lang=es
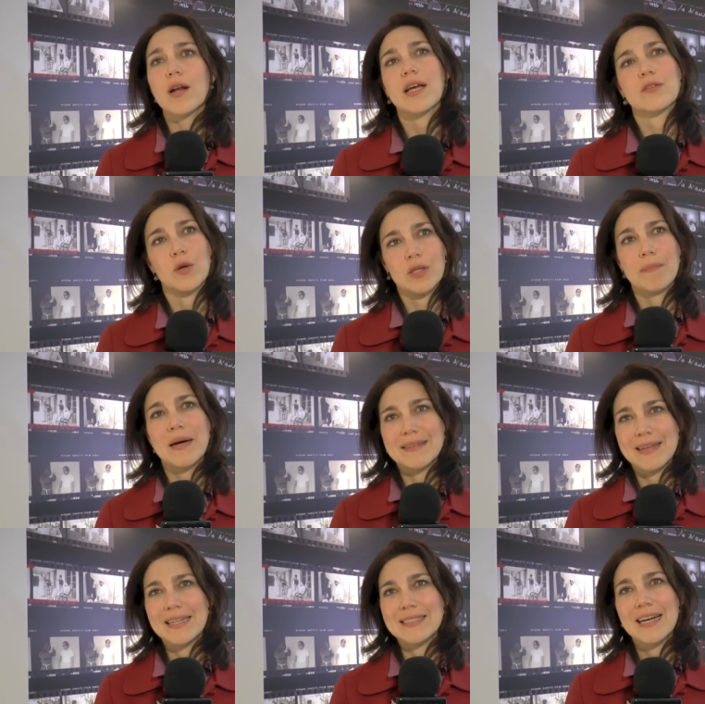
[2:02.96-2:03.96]
lector de
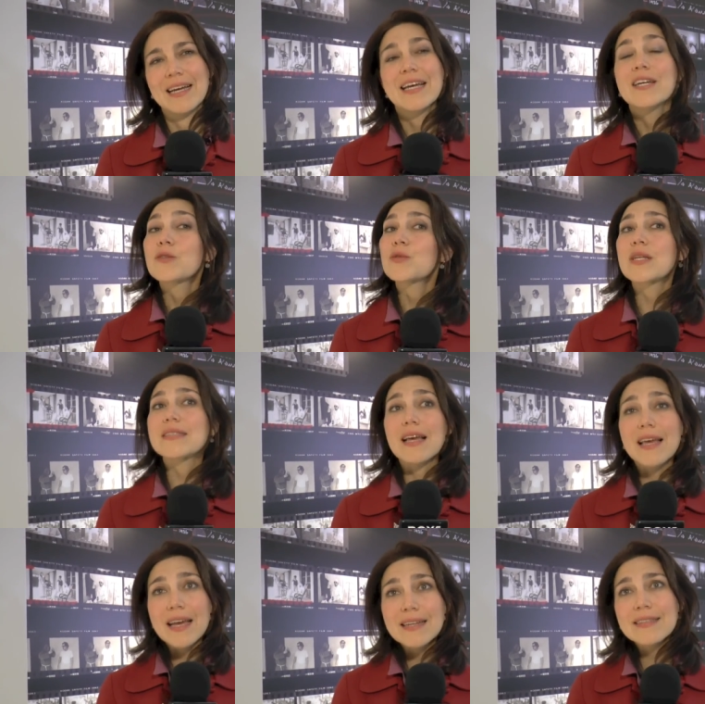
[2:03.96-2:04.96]
pantalla. Entonces,
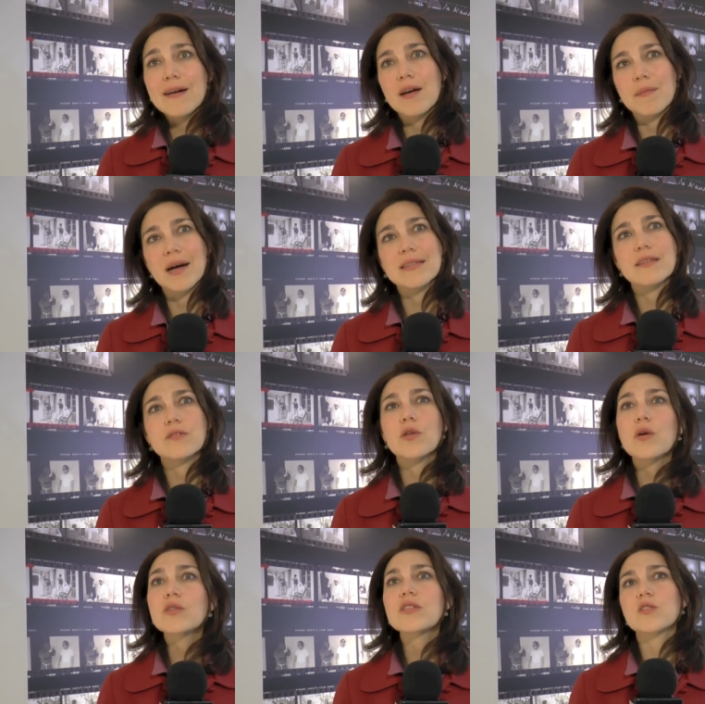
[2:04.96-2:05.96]
si quieren saber más de
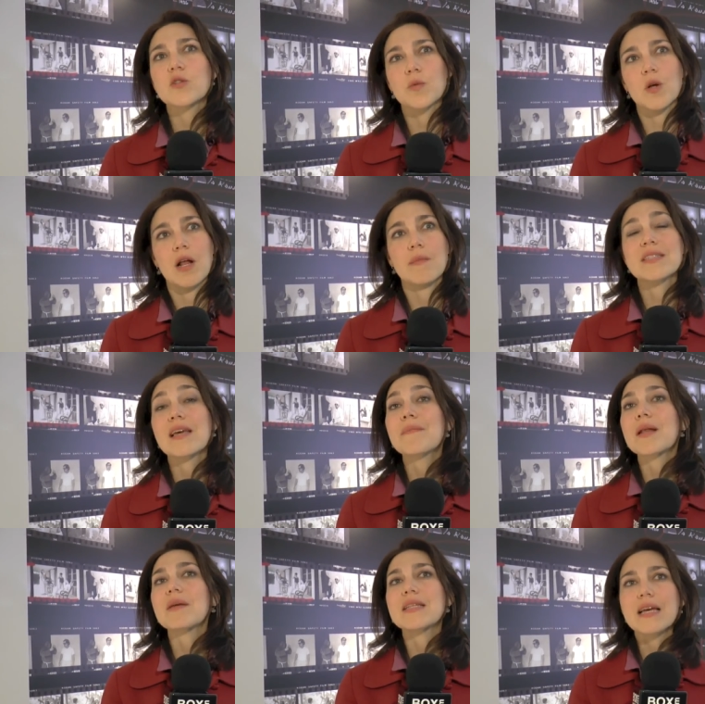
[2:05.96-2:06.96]
todos esos programas que
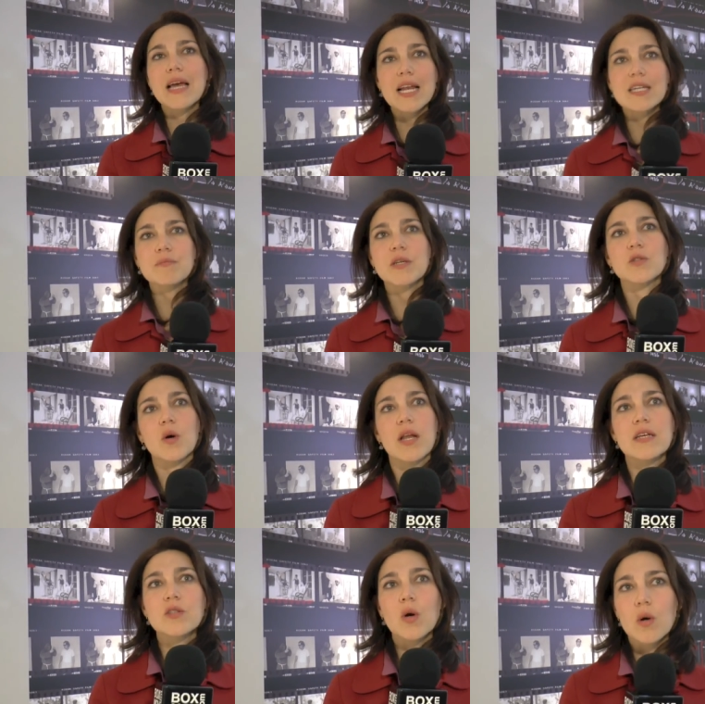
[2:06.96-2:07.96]
permiten que las
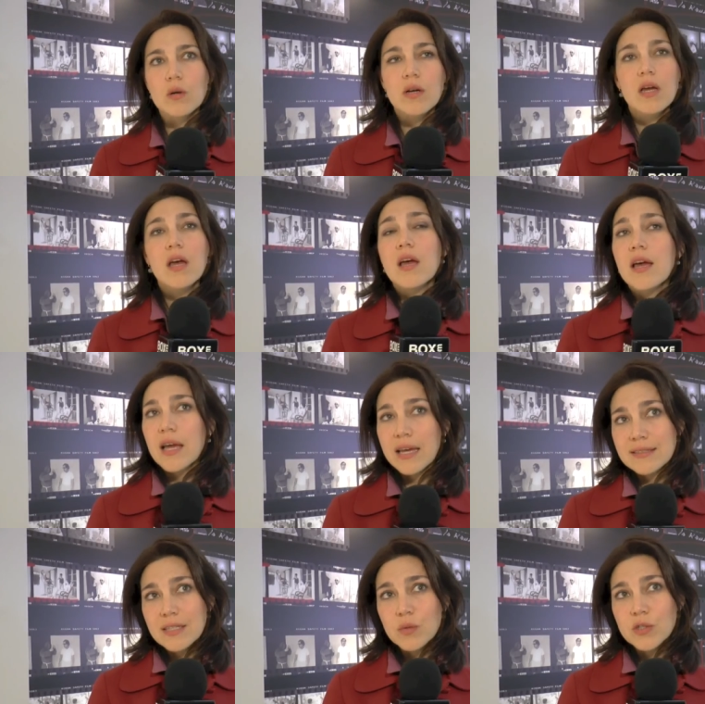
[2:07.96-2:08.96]
personas
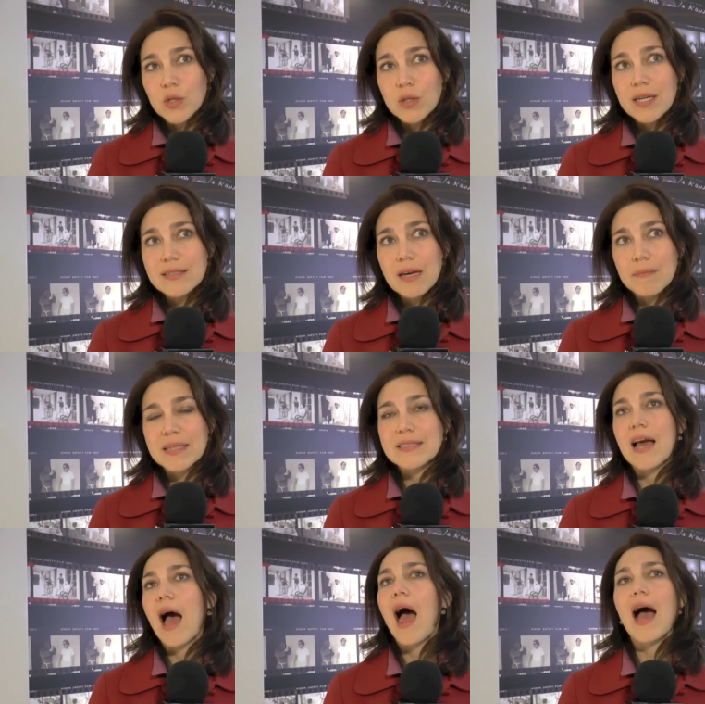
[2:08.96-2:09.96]
en situación de
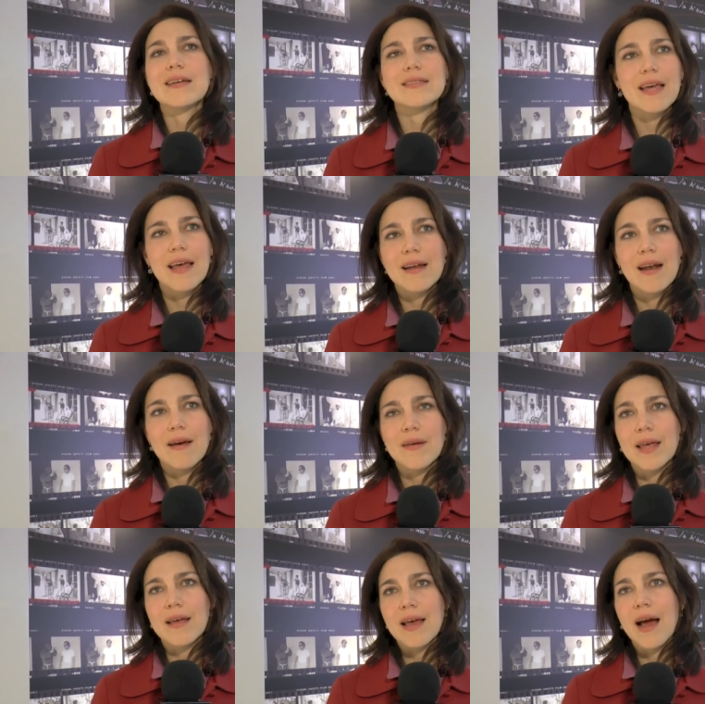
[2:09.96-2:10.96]
discapacidad accedan a la
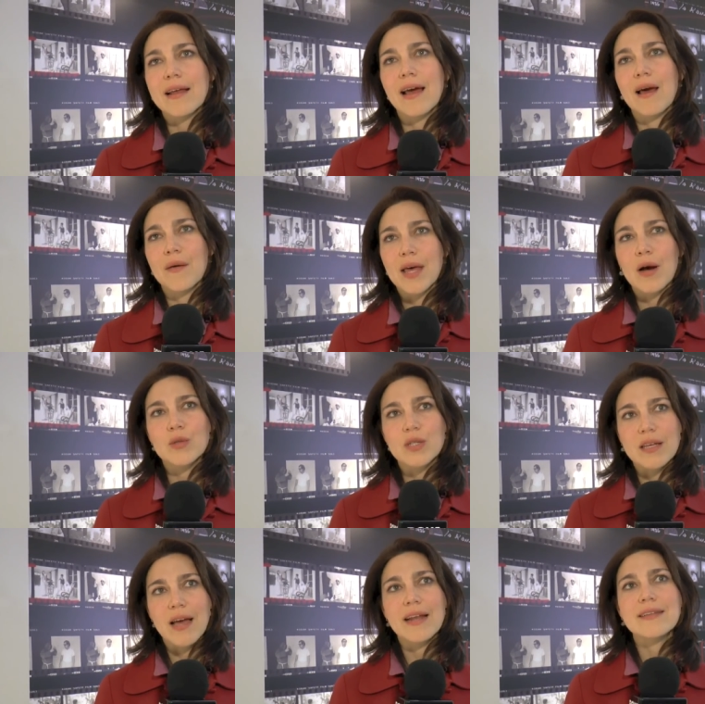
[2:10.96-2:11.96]
vida diaria, a la vida
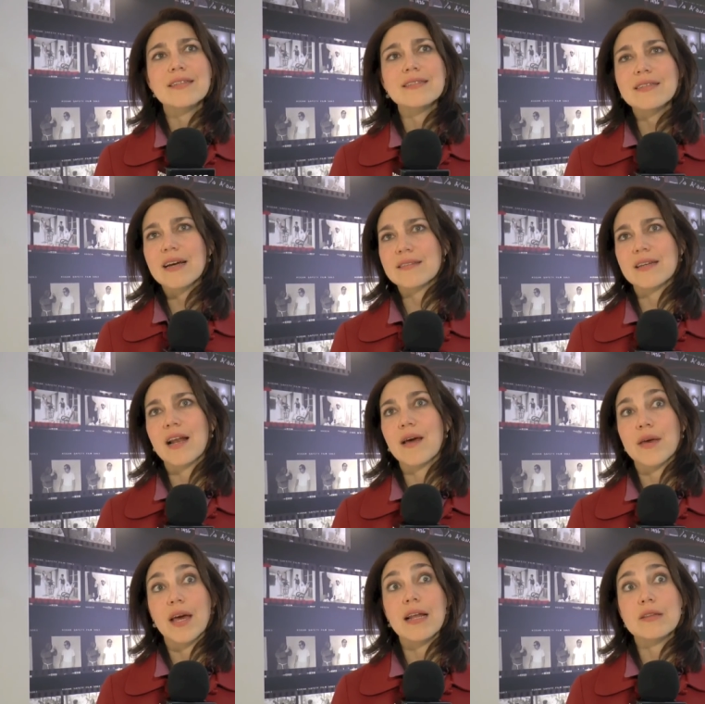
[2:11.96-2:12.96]
cotidiana, se inserten a la
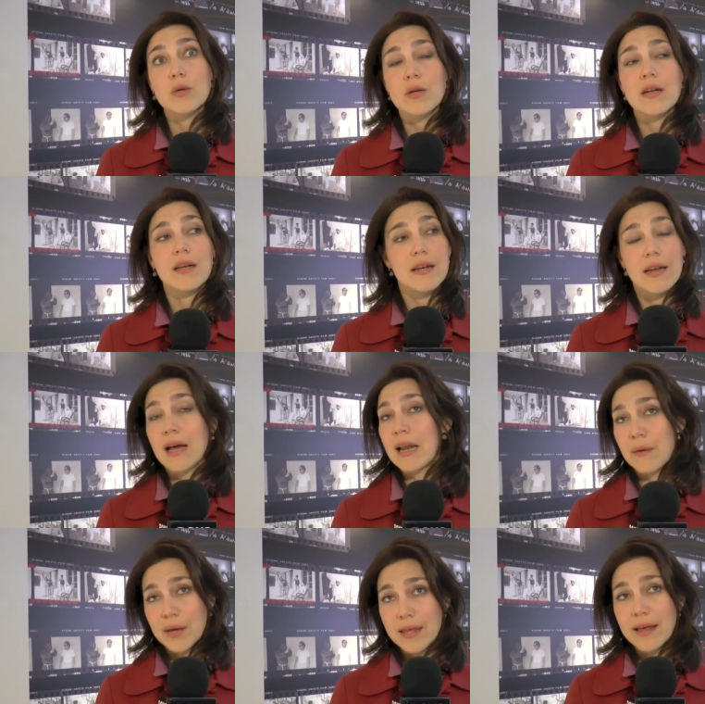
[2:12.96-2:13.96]
vida, a
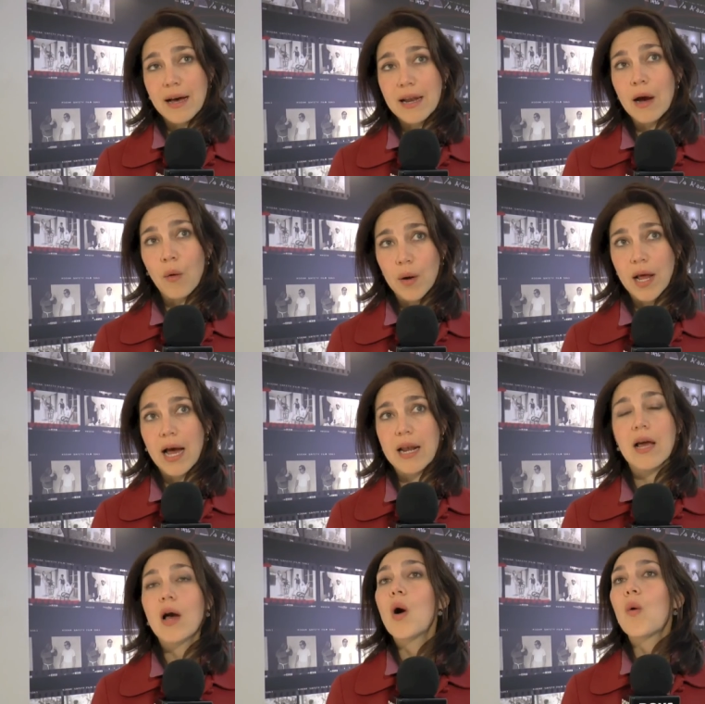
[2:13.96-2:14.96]
la vida
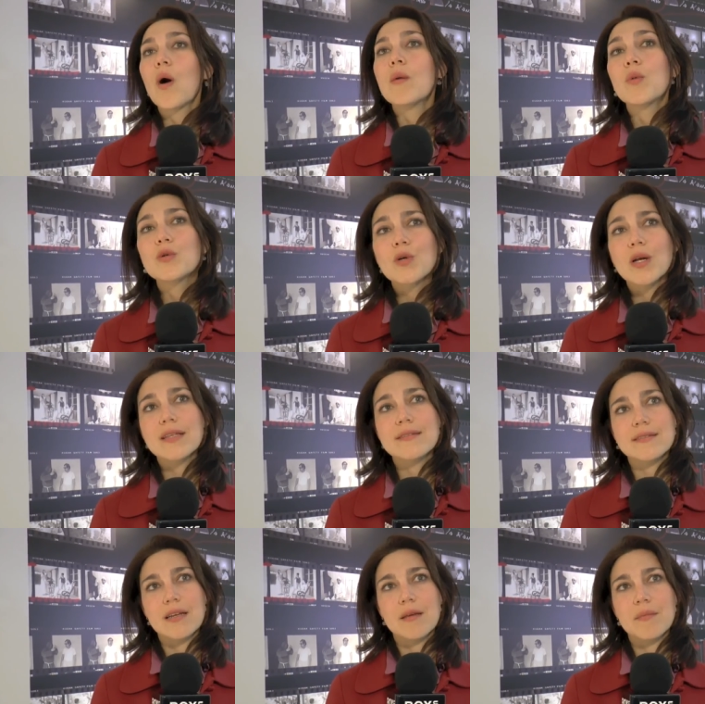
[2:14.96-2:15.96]
laboral o al mundo del
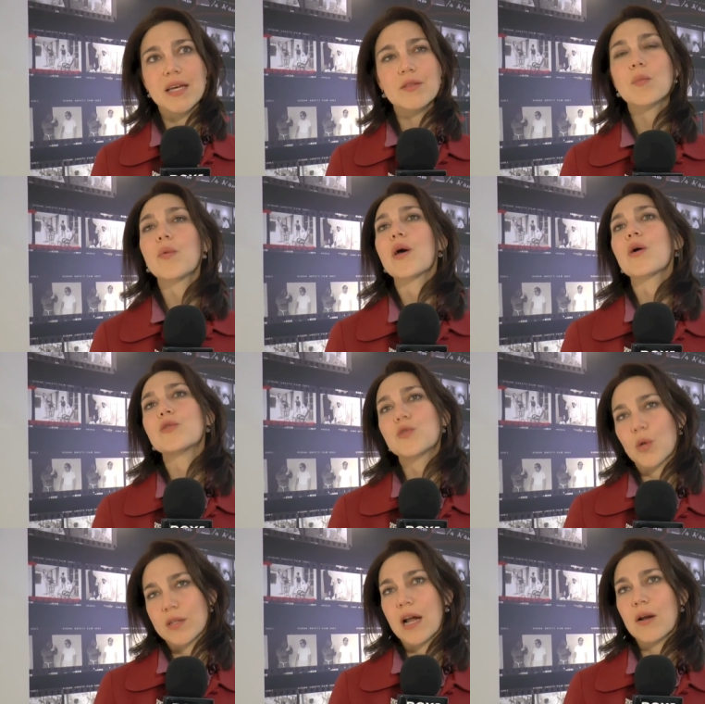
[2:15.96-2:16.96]
entretenimiento, pueden
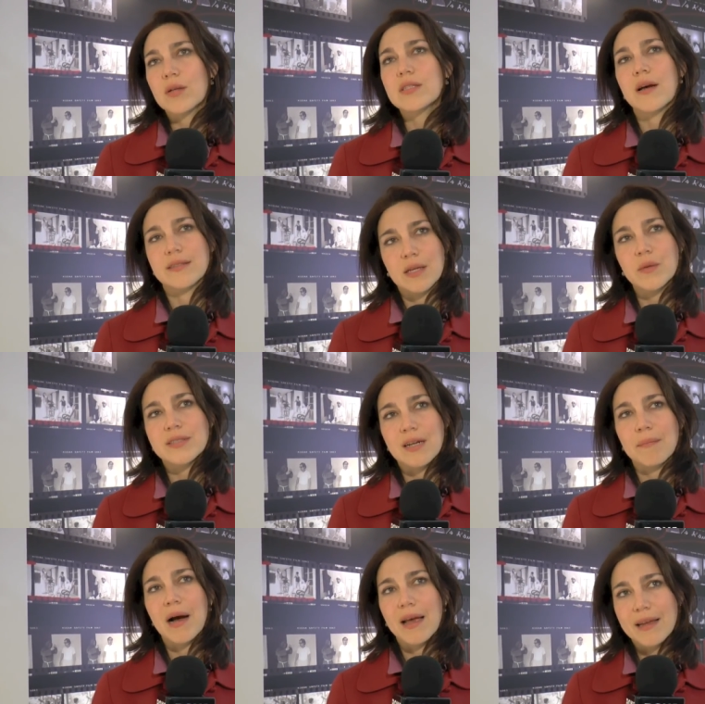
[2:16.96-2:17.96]
consultarlo a través de
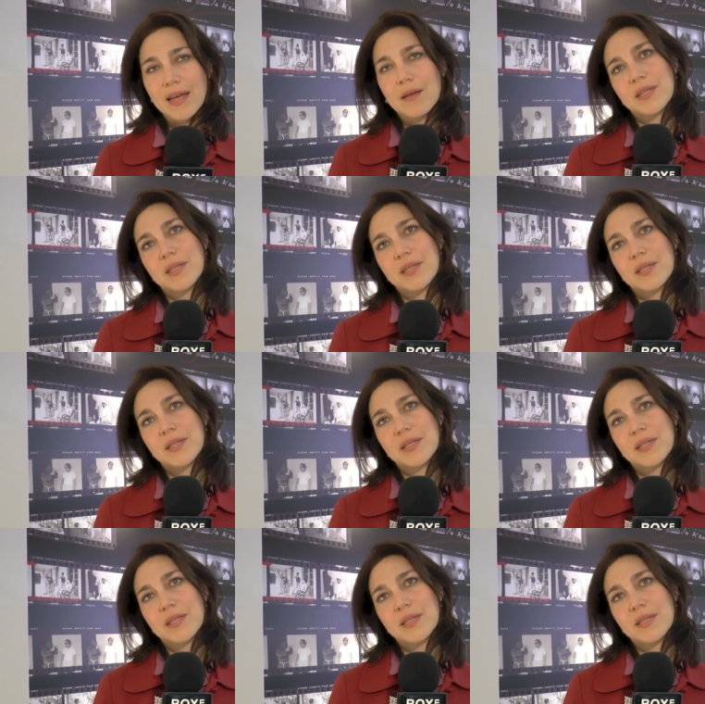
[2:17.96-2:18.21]
nuestra página de